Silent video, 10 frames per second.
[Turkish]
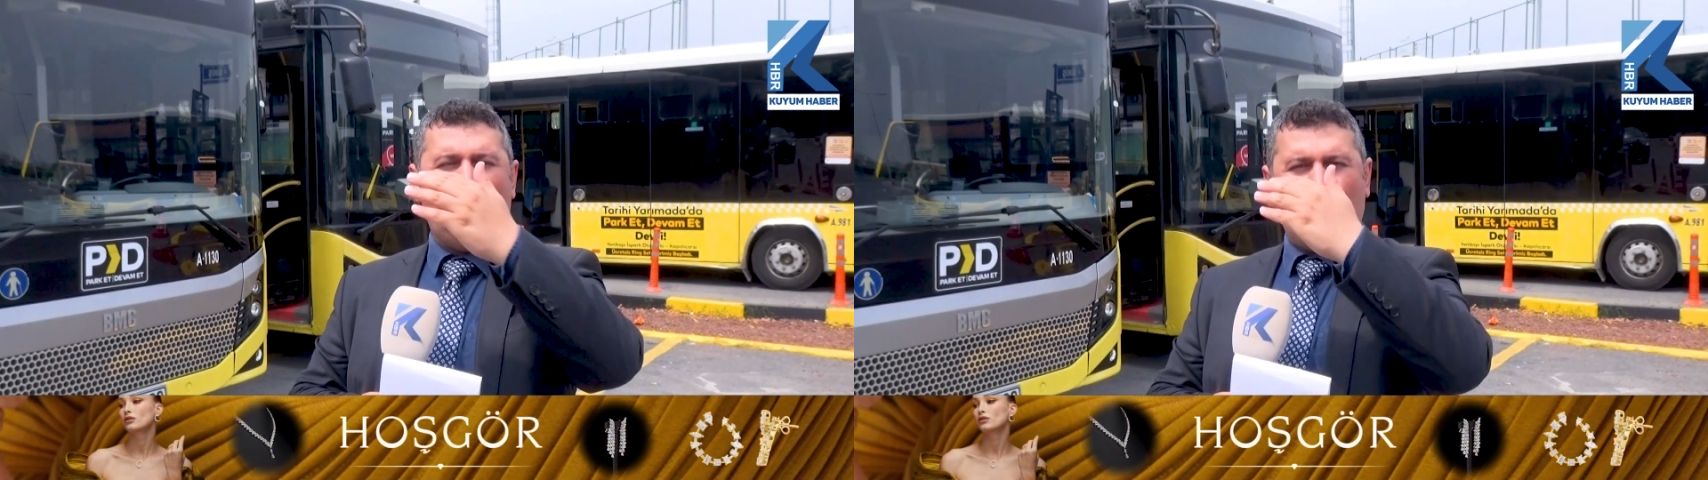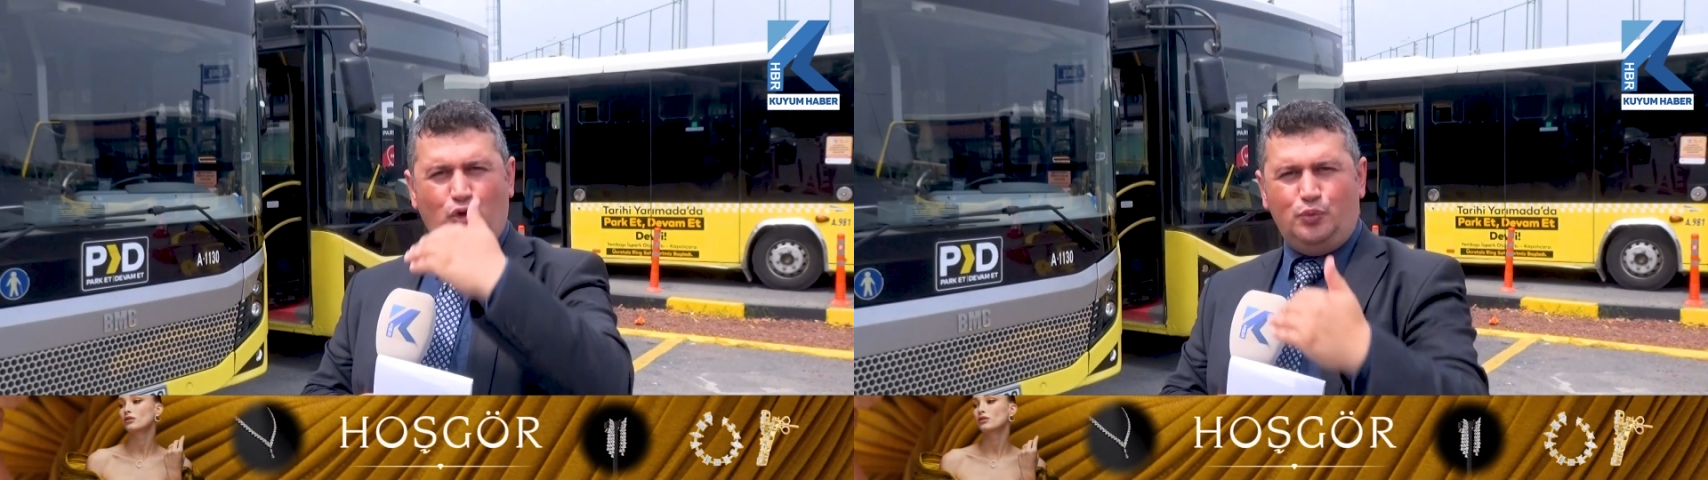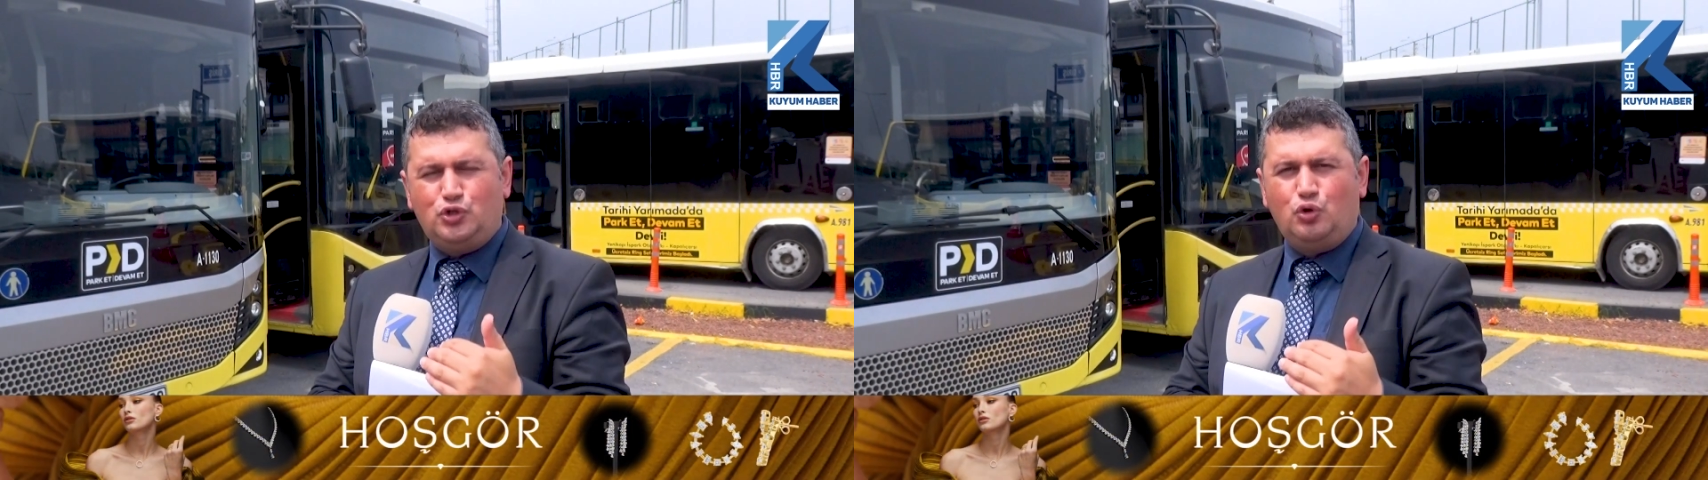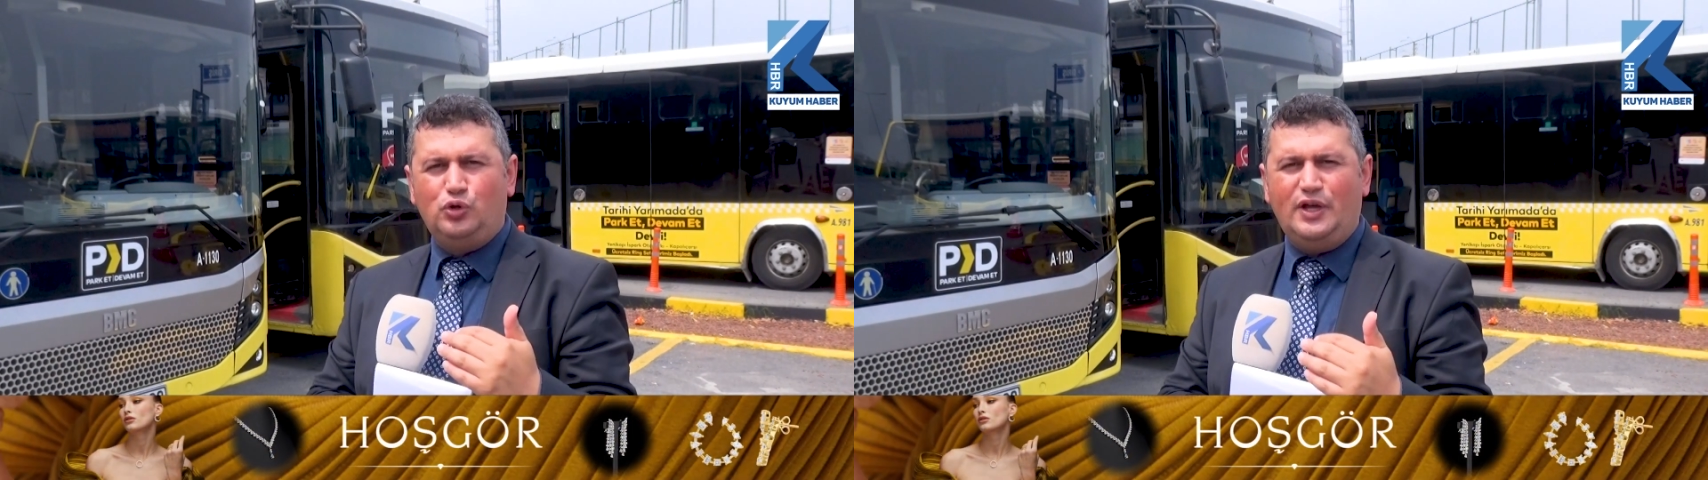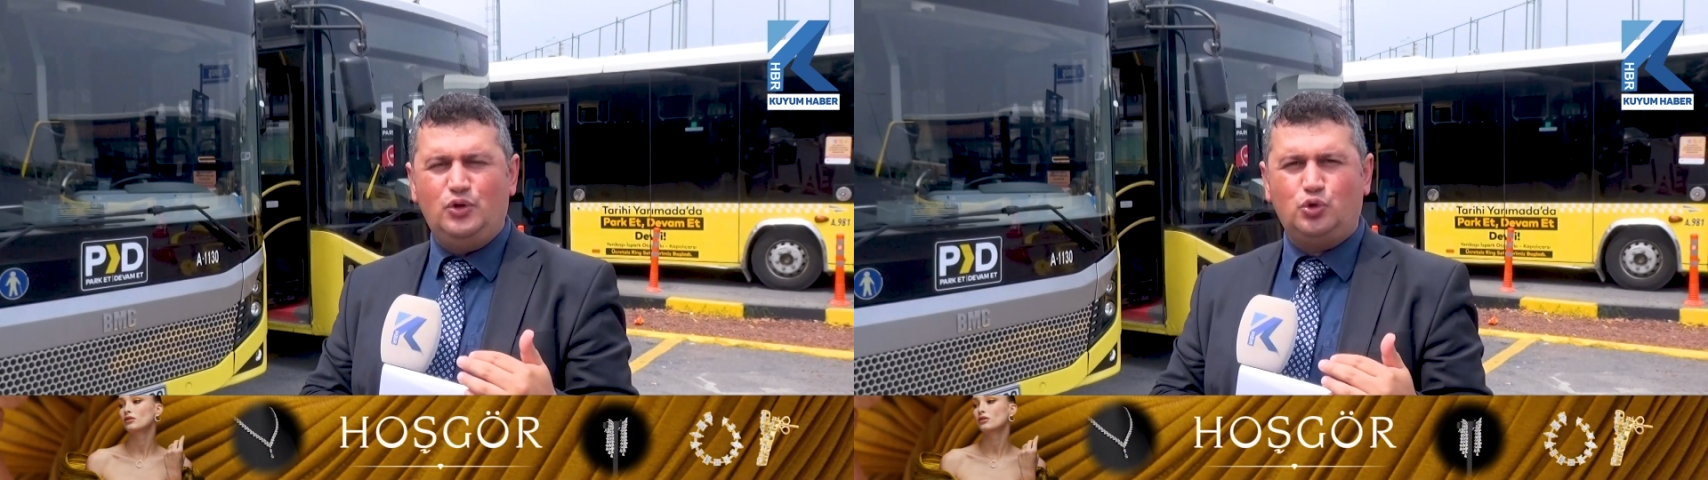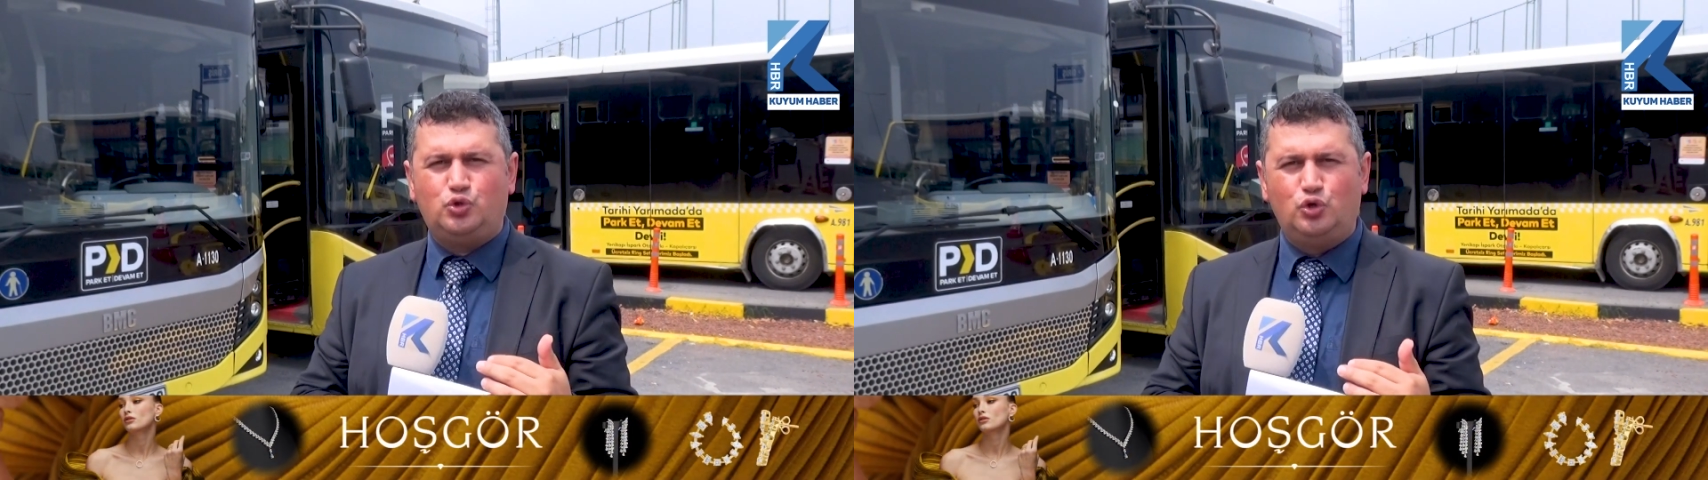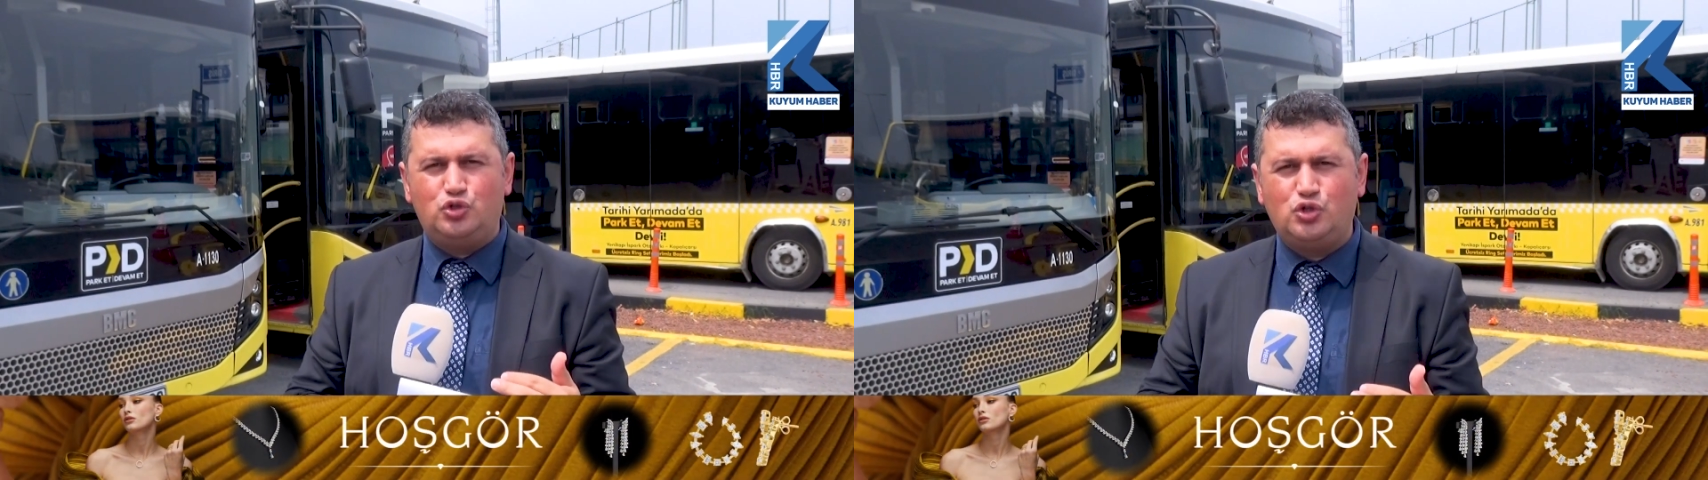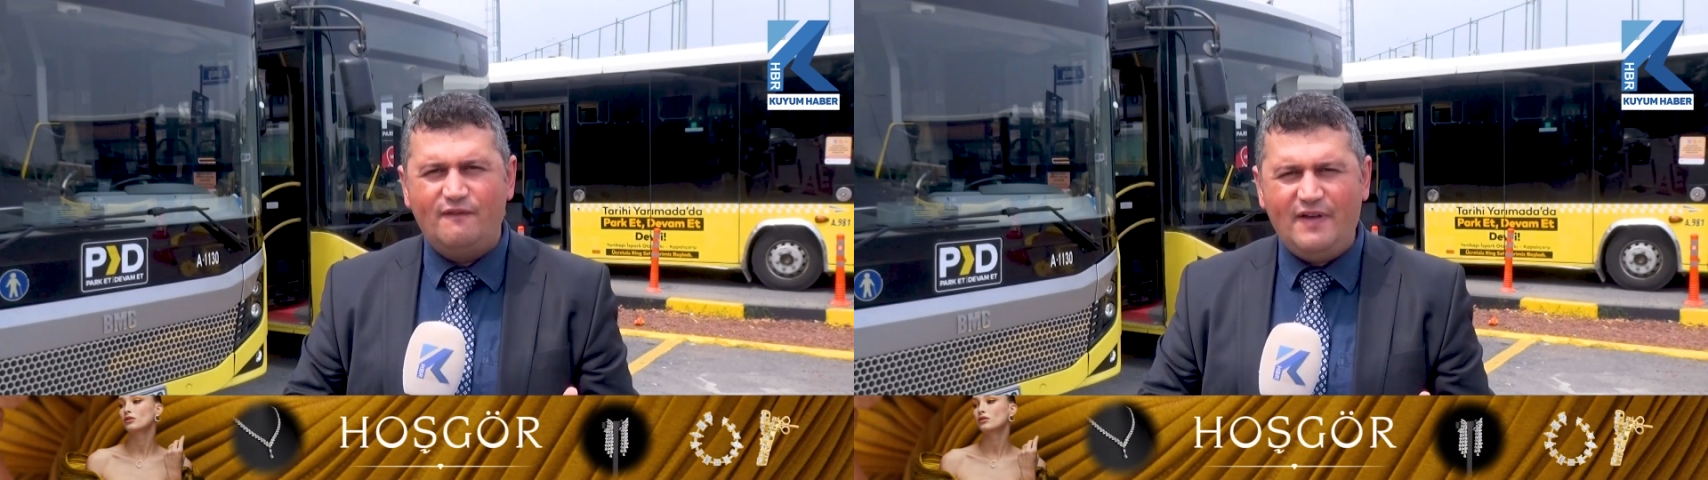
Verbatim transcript: otobüsü kullanıyorsunuz